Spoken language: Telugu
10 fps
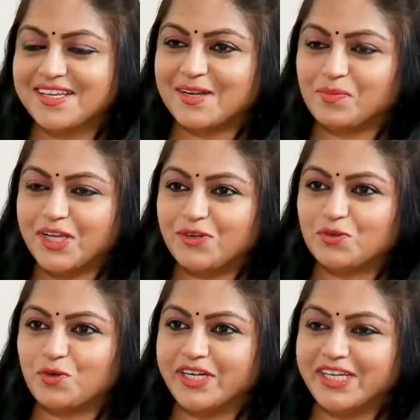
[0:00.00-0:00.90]
రమ్ గారు
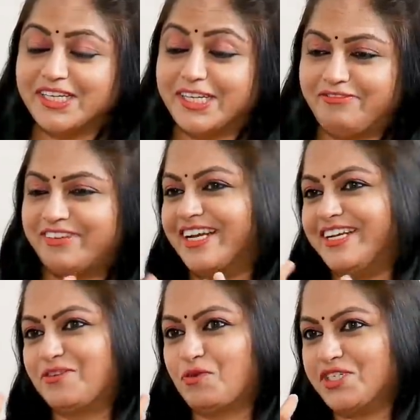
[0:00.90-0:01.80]
కొన్ని
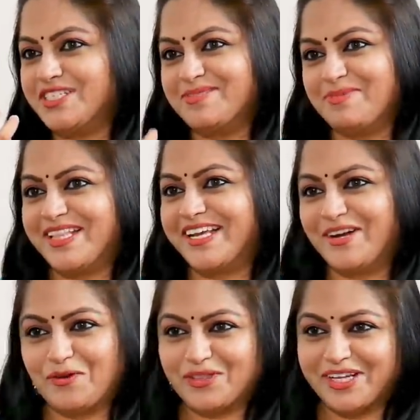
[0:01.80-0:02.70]
డిఫికల్ట్ క్వశ్చన్స్ మీ దగ్గర
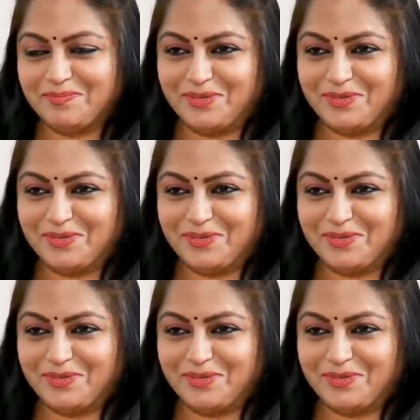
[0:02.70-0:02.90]
అడుగుతాను